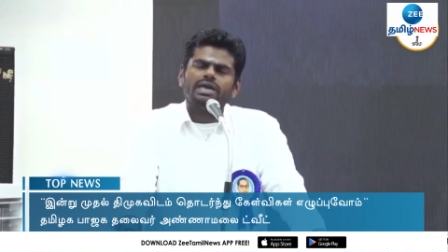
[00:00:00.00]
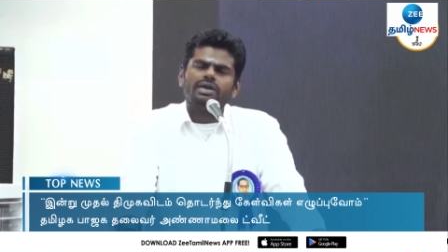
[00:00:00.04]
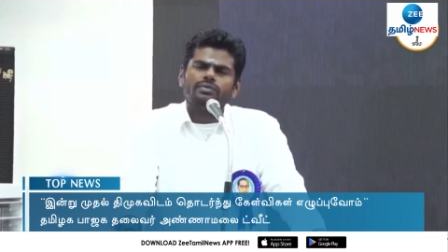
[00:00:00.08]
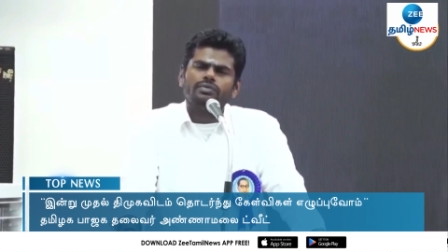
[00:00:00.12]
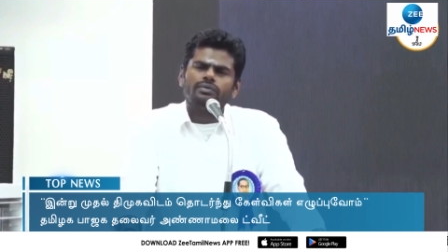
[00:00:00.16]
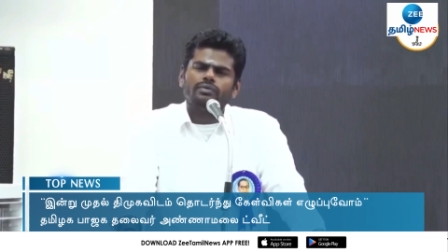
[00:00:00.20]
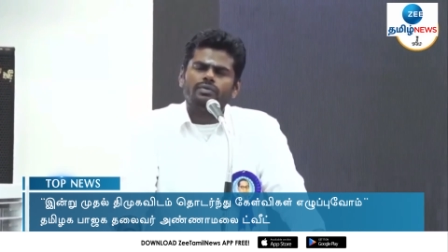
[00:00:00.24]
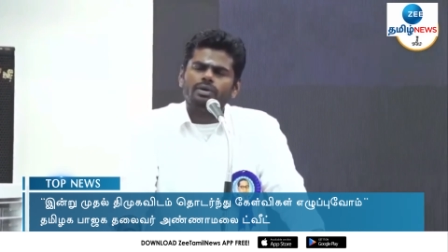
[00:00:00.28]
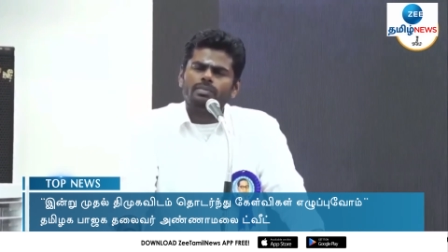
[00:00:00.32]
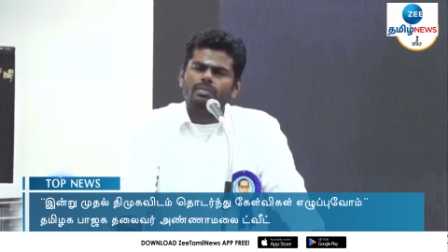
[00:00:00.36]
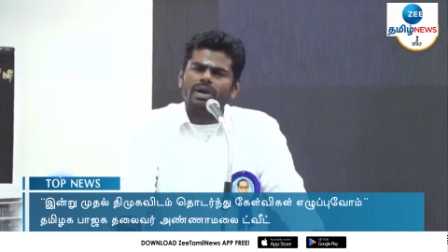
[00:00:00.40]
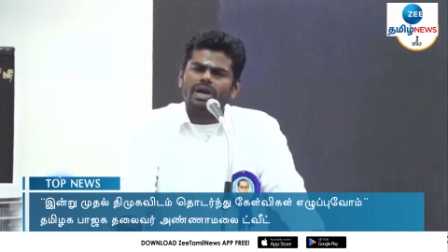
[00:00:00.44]

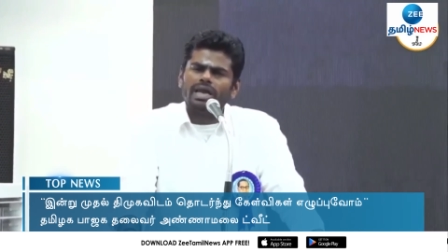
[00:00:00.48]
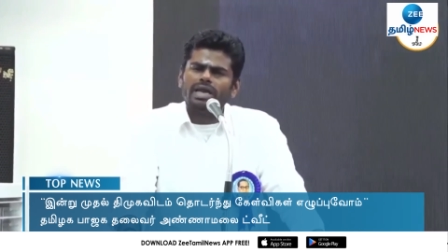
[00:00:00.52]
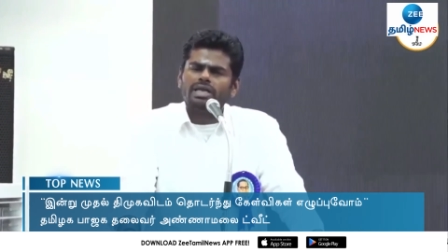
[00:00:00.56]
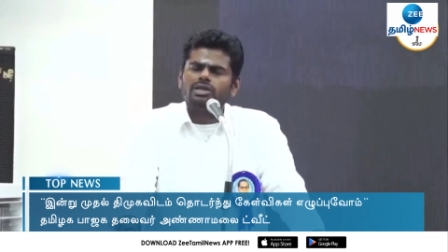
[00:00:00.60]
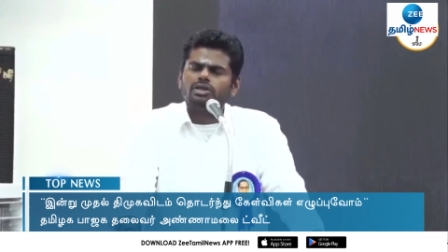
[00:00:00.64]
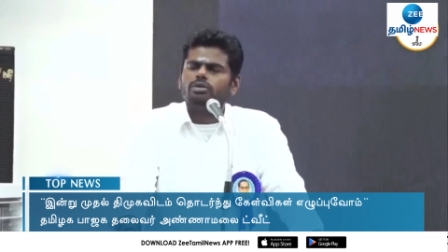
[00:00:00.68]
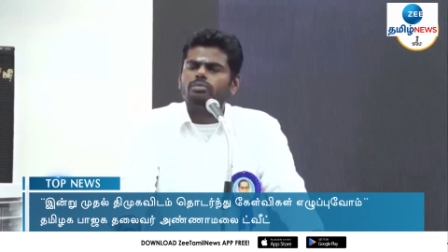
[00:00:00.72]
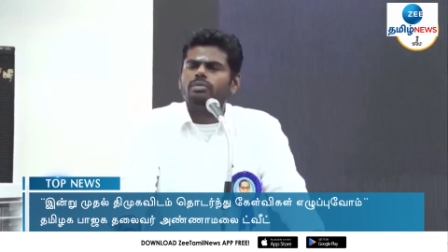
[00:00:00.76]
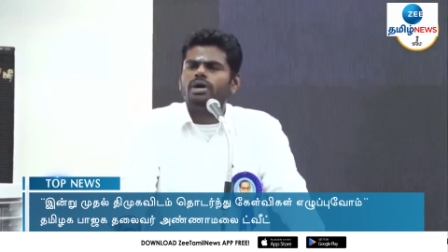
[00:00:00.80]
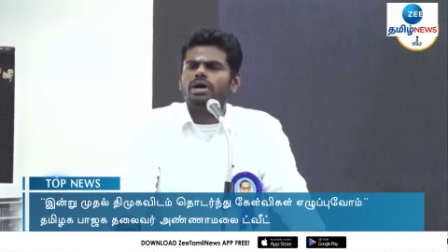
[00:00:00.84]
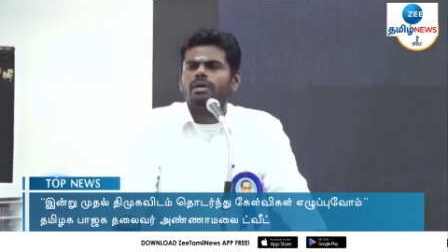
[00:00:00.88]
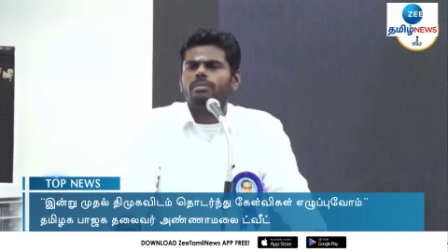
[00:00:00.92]

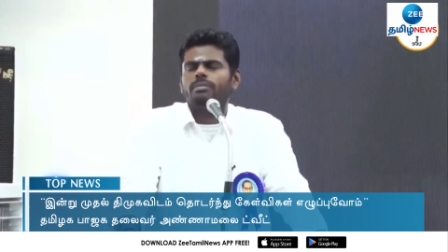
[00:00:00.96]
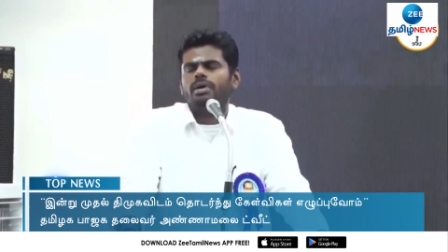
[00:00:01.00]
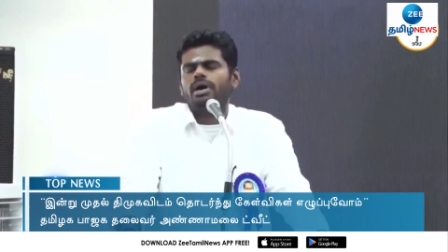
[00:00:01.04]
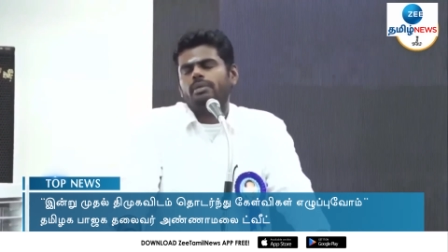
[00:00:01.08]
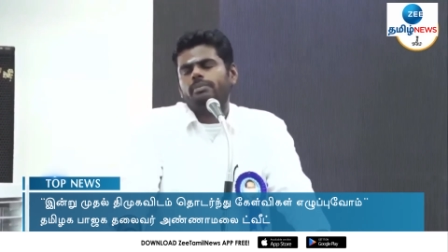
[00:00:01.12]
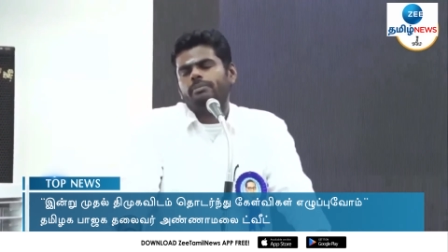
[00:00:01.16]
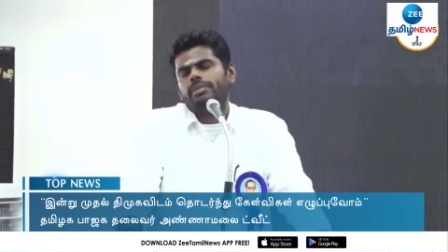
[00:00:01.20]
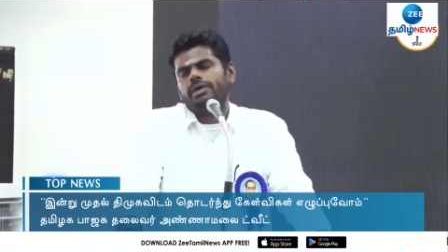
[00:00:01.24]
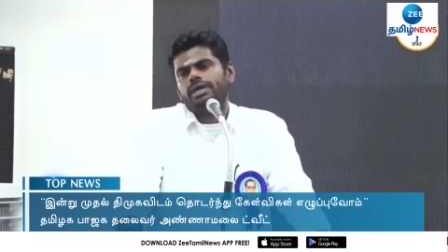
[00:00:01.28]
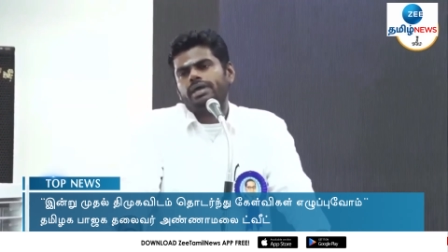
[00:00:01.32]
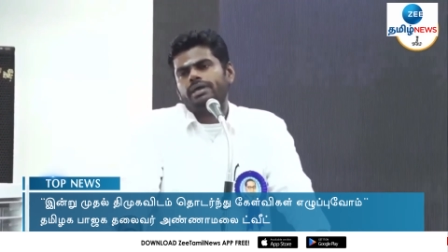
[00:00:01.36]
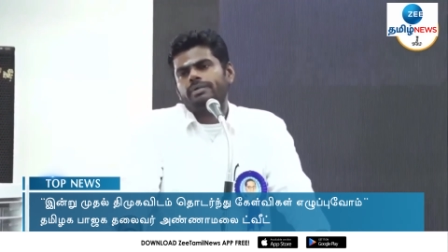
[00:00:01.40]
பொதுமக்கள்
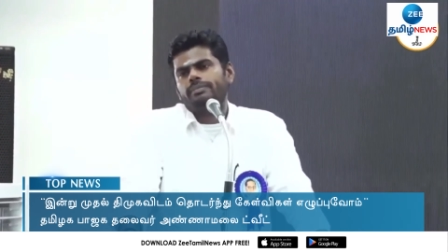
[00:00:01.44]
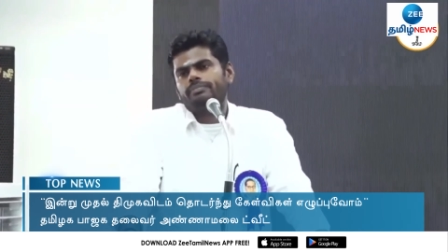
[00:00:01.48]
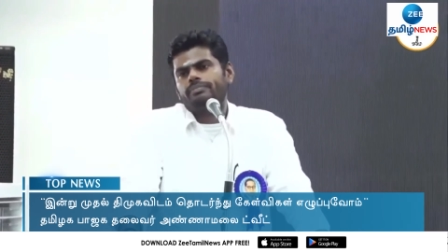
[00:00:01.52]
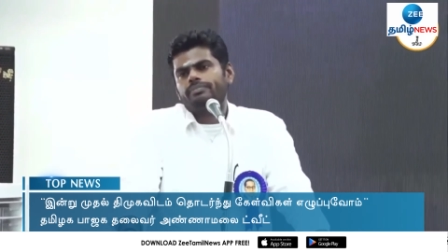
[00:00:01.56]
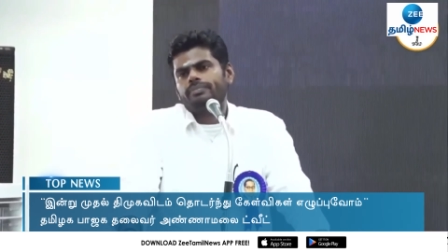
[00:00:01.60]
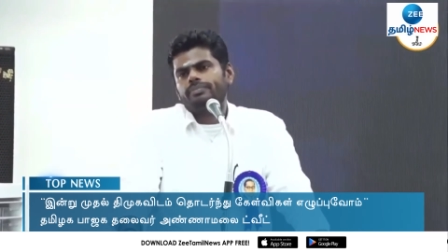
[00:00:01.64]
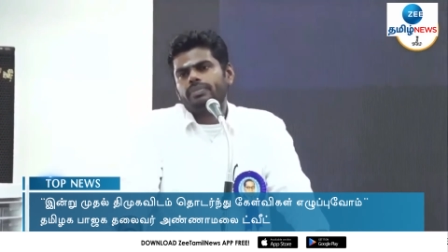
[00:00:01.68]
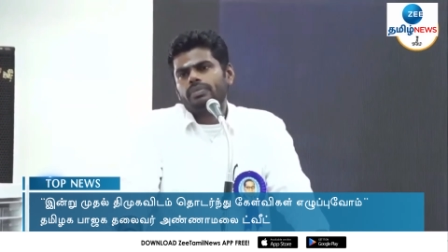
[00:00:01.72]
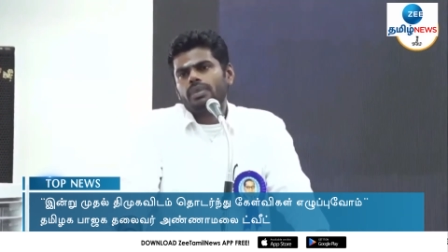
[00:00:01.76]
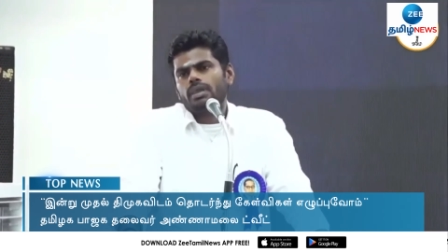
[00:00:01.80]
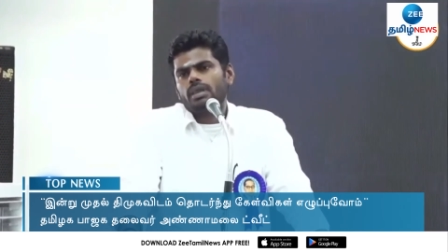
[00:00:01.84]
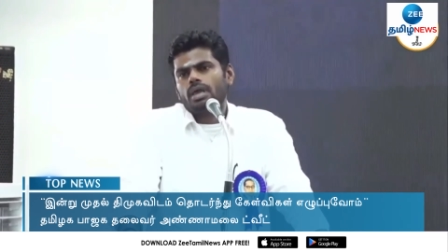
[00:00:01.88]
பார்வைக்காக
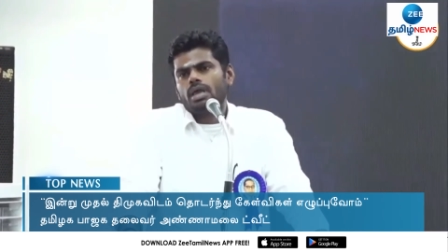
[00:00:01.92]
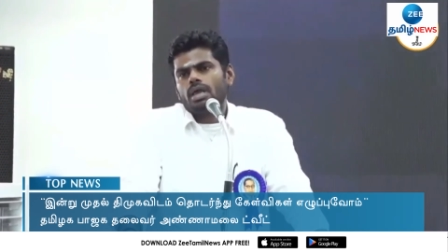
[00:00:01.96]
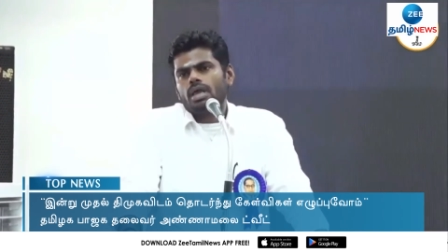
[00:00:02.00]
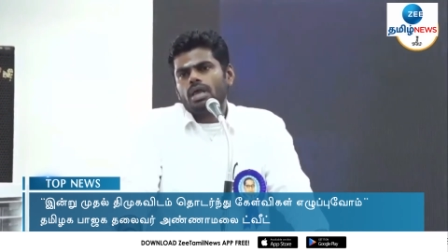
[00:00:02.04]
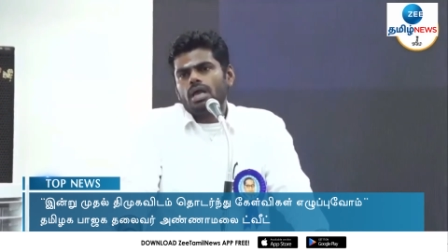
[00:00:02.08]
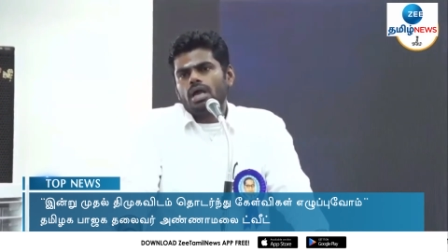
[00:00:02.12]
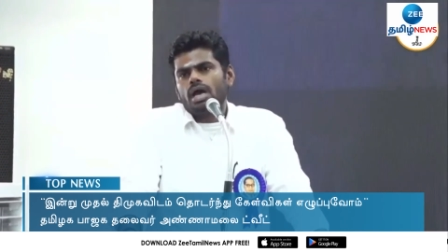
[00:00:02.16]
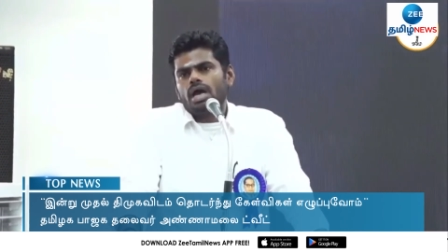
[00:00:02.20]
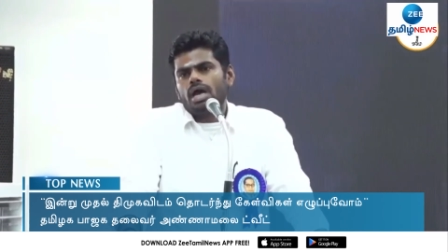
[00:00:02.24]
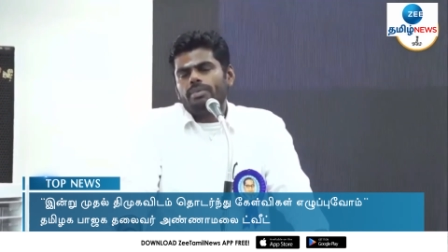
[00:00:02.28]
வெளியிட்டிருந்தேன்